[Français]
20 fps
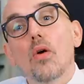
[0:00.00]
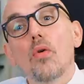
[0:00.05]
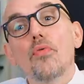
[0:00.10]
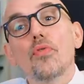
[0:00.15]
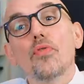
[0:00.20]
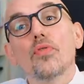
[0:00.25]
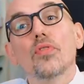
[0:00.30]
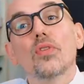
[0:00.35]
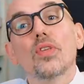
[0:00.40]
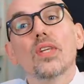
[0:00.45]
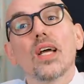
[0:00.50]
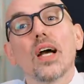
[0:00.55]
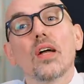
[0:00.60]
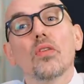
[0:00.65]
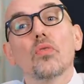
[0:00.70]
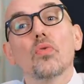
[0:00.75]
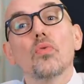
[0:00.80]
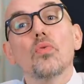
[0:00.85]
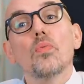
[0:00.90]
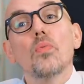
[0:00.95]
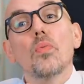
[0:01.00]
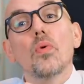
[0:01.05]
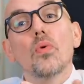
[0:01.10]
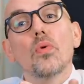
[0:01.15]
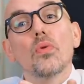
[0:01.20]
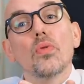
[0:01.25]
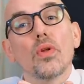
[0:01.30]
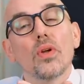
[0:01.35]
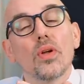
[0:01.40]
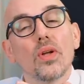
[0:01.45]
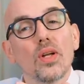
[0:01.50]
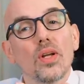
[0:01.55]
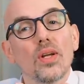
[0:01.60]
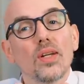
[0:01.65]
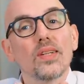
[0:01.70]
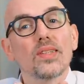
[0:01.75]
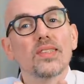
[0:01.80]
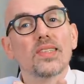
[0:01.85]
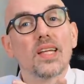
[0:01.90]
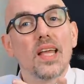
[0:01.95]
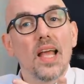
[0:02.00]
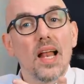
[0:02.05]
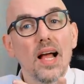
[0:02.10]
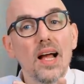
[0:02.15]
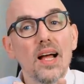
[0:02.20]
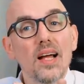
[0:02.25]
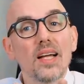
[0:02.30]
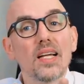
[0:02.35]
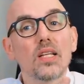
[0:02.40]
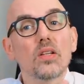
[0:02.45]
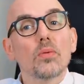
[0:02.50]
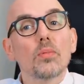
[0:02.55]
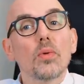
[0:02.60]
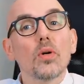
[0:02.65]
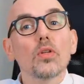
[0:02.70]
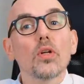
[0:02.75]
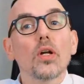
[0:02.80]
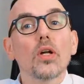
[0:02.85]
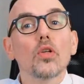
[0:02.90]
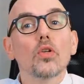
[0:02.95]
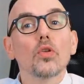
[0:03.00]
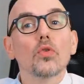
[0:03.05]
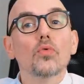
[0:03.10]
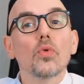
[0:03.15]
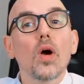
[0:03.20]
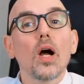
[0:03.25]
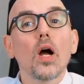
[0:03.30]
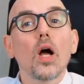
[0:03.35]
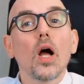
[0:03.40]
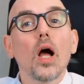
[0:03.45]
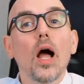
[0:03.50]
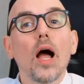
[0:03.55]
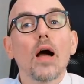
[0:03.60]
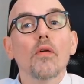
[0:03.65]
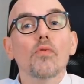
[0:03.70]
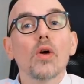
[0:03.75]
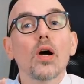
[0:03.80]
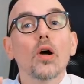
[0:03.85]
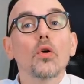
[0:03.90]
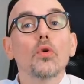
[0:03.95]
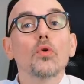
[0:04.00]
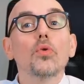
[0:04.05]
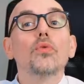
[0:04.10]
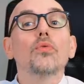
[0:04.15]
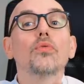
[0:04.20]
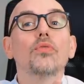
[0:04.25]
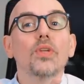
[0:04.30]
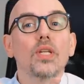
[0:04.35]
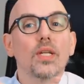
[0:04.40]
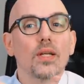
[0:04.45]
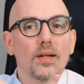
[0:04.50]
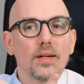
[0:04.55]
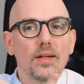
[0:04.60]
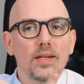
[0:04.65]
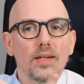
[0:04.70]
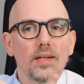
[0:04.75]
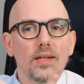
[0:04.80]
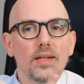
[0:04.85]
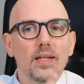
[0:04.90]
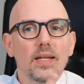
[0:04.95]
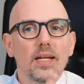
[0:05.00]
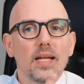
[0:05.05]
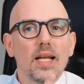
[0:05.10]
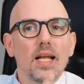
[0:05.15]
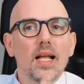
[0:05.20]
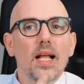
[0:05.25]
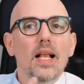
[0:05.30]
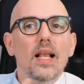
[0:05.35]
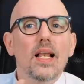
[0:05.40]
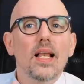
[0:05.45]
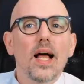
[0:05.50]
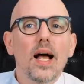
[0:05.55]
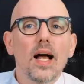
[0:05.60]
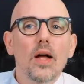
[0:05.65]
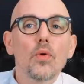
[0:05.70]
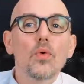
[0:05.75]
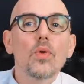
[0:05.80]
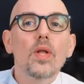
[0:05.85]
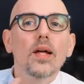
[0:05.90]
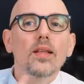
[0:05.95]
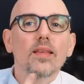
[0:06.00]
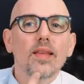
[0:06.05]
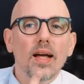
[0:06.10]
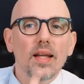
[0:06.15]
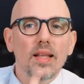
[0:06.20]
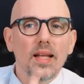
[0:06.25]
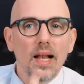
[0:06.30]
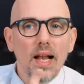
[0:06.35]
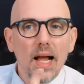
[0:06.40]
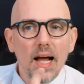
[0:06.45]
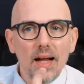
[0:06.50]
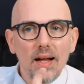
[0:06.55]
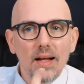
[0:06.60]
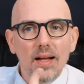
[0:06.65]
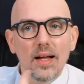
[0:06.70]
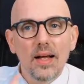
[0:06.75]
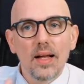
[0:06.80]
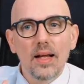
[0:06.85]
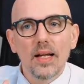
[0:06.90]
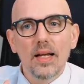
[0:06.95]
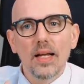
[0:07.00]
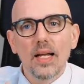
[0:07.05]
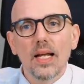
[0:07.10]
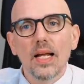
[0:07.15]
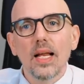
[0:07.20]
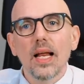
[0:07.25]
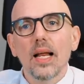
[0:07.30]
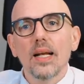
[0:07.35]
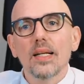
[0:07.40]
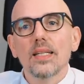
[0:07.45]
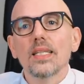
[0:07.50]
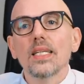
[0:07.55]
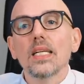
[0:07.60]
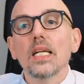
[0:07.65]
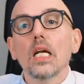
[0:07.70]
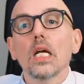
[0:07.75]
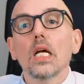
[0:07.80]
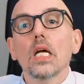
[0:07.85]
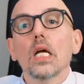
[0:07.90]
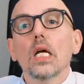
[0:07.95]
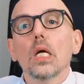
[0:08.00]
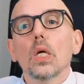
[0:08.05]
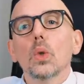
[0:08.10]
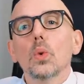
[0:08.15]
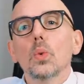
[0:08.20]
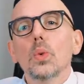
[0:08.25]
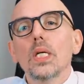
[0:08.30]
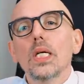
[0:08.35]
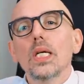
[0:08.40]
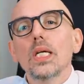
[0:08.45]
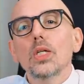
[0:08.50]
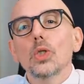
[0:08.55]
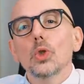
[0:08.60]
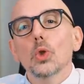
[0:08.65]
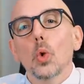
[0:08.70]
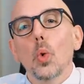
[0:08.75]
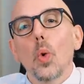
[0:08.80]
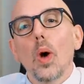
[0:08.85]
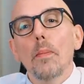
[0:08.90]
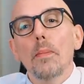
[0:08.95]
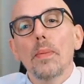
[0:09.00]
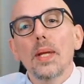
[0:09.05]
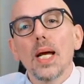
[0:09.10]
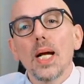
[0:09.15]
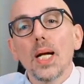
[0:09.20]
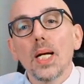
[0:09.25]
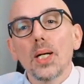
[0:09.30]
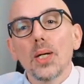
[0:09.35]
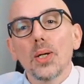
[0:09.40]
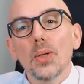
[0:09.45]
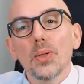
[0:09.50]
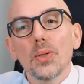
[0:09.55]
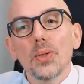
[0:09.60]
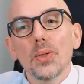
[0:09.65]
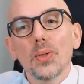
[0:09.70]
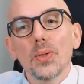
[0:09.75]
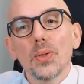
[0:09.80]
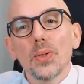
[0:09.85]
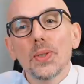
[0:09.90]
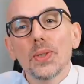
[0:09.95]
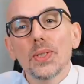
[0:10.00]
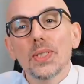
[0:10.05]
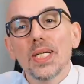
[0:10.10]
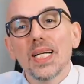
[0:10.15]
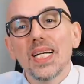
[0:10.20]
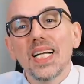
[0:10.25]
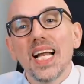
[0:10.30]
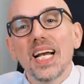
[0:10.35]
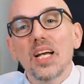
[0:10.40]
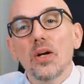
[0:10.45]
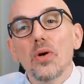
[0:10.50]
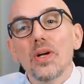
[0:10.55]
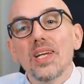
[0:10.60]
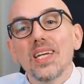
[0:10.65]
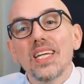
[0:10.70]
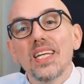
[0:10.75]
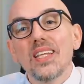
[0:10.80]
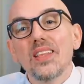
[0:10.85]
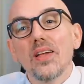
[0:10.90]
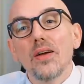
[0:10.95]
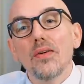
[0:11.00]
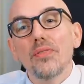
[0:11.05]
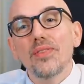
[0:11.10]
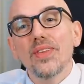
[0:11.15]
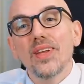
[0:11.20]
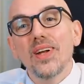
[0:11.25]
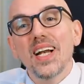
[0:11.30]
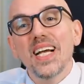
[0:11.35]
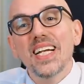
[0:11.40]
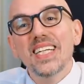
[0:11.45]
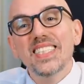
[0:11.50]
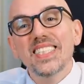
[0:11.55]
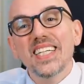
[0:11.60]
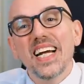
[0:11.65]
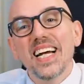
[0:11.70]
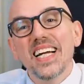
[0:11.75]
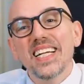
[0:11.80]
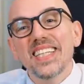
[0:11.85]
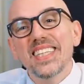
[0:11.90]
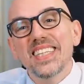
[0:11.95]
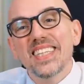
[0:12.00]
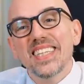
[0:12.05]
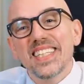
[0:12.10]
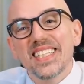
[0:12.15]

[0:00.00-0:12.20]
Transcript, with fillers: refuse de dire à tout le monde ce qu'elle a et demande de voir avoir une fille. Là, une interne est là et elle dit Je crois bien que j'ai de la coquille d'œuf dans la chatte.